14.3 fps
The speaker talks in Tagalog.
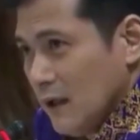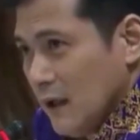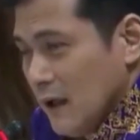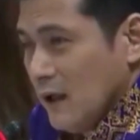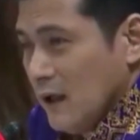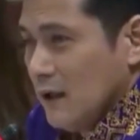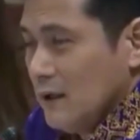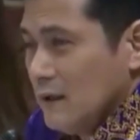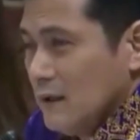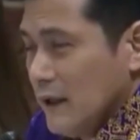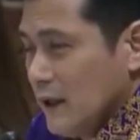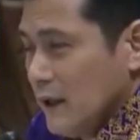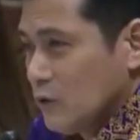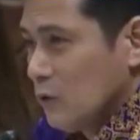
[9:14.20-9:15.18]

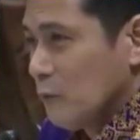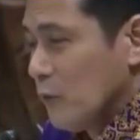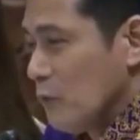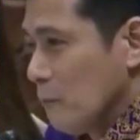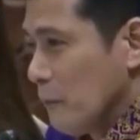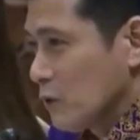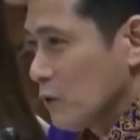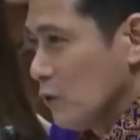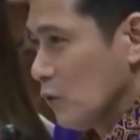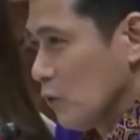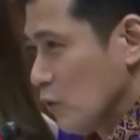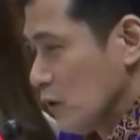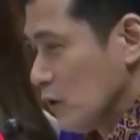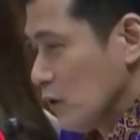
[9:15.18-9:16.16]
uh, ito pong
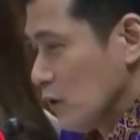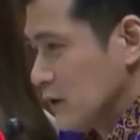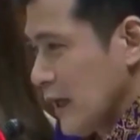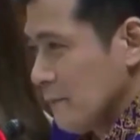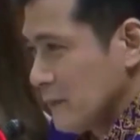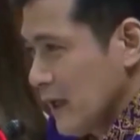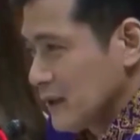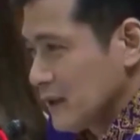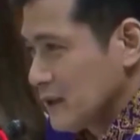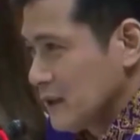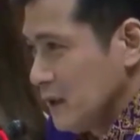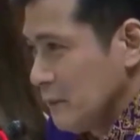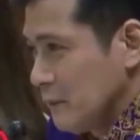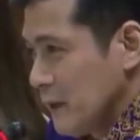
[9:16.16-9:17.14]
patungkol sa
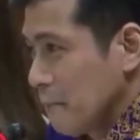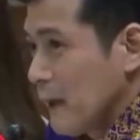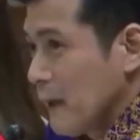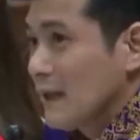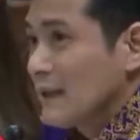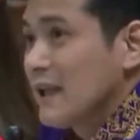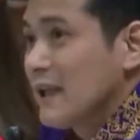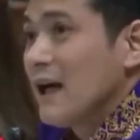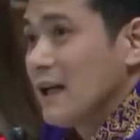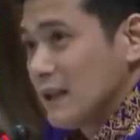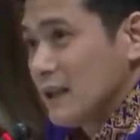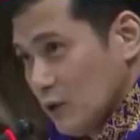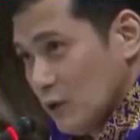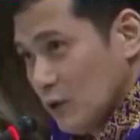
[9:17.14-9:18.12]
MTRCB, party
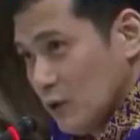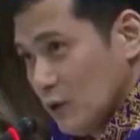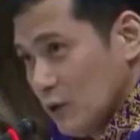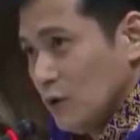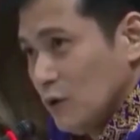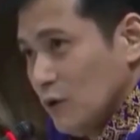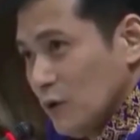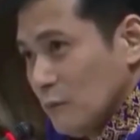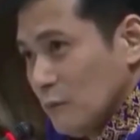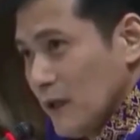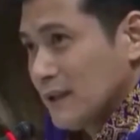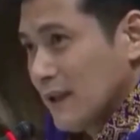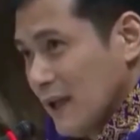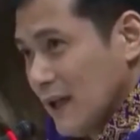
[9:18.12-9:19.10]
lang ito.
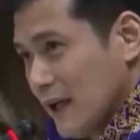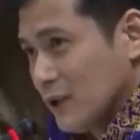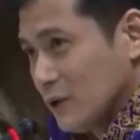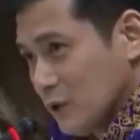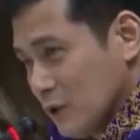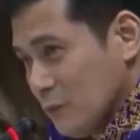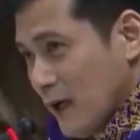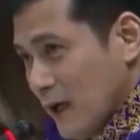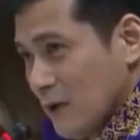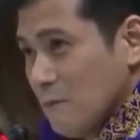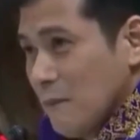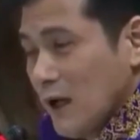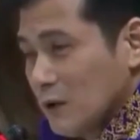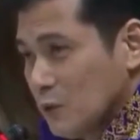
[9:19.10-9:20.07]
Party lang ito
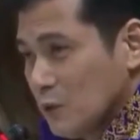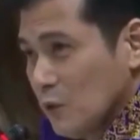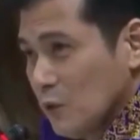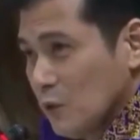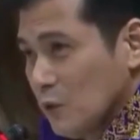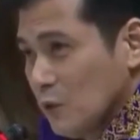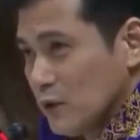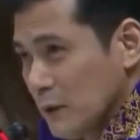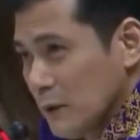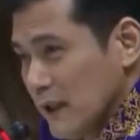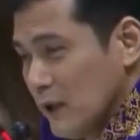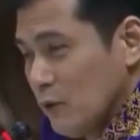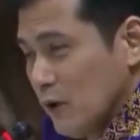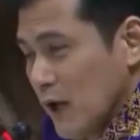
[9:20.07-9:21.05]
para makatulong sa
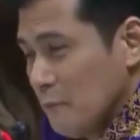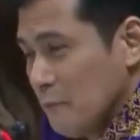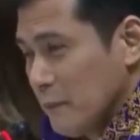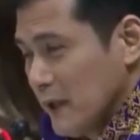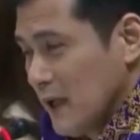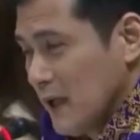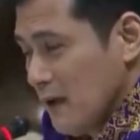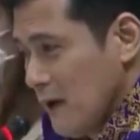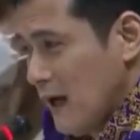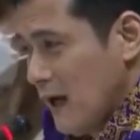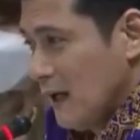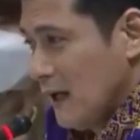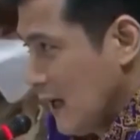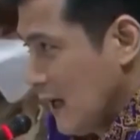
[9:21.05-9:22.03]
pelikula. Ang
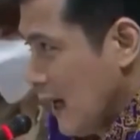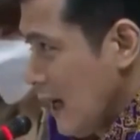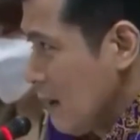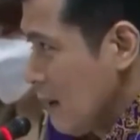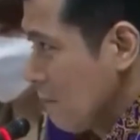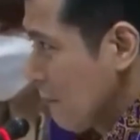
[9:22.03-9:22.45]
pinakamahalaga